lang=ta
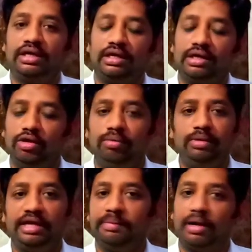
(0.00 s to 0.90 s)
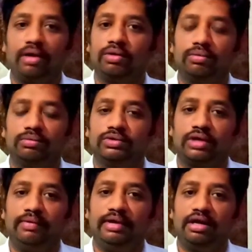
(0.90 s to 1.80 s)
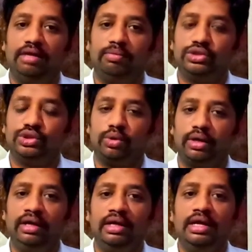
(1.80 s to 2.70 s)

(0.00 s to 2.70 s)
கணக்குகளும் நீங்கள் பார்க்கணும் ஓகேவா நல்லா புரிஞ்சுக்கோங்க